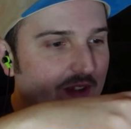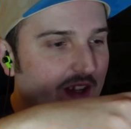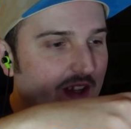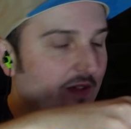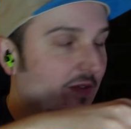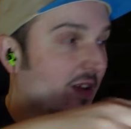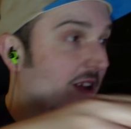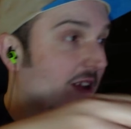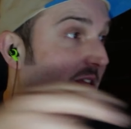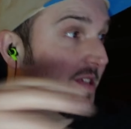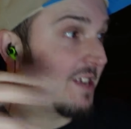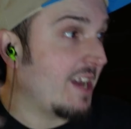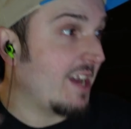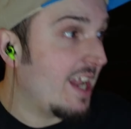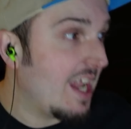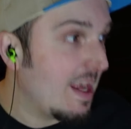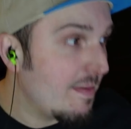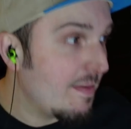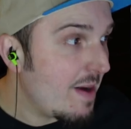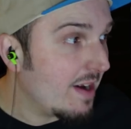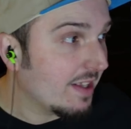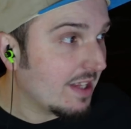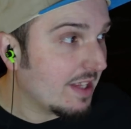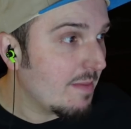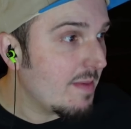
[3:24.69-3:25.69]
Wenn es keiner
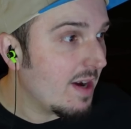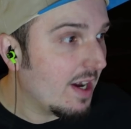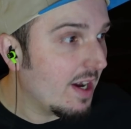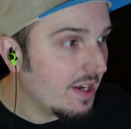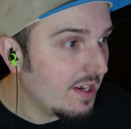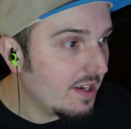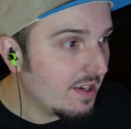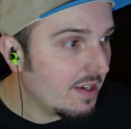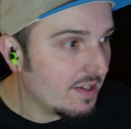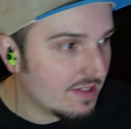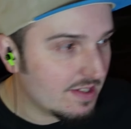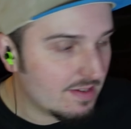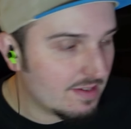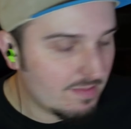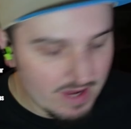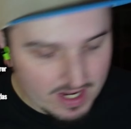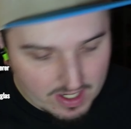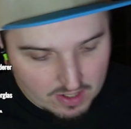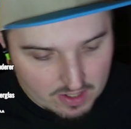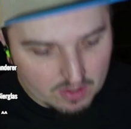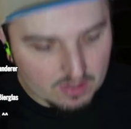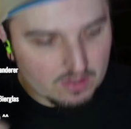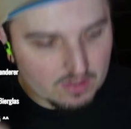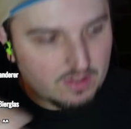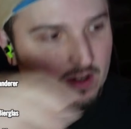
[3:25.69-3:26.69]
macht, dann mache ich es. Mein
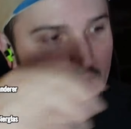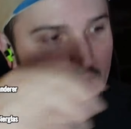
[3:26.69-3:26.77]
Gott.